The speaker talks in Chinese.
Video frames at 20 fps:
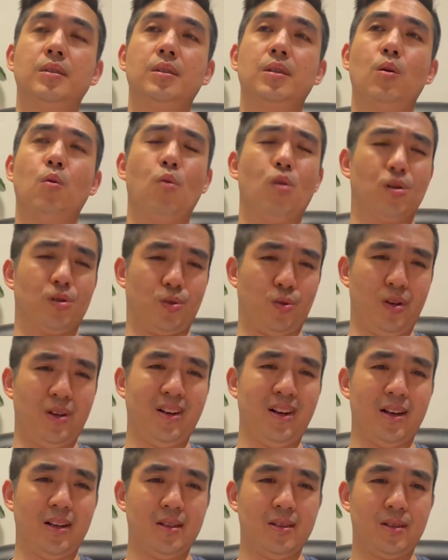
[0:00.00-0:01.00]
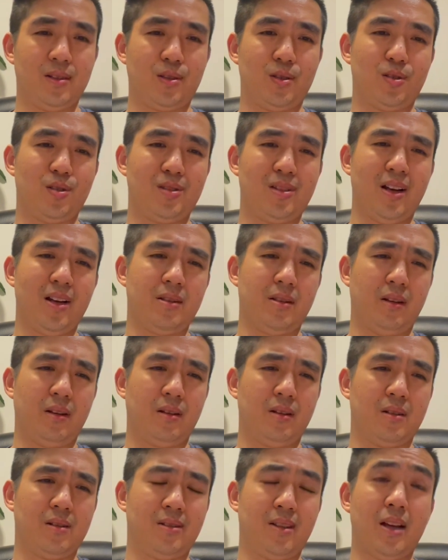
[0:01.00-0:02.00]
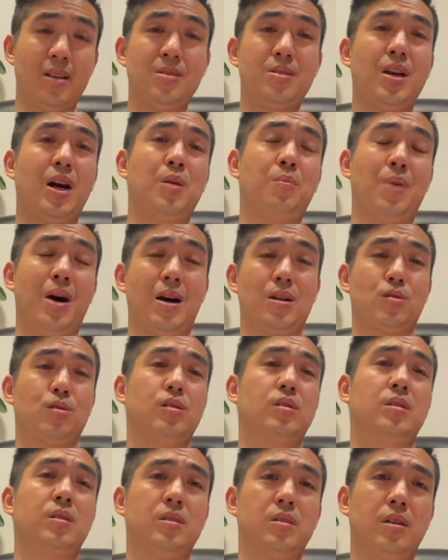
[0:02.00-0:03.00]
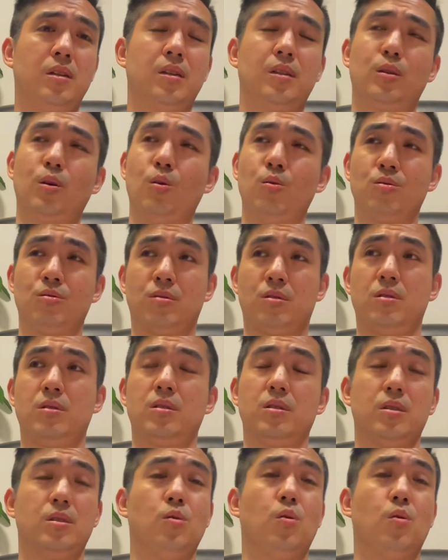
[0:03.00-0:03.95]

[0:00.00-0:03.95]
我虽然其实在这个三驾马车的这个统治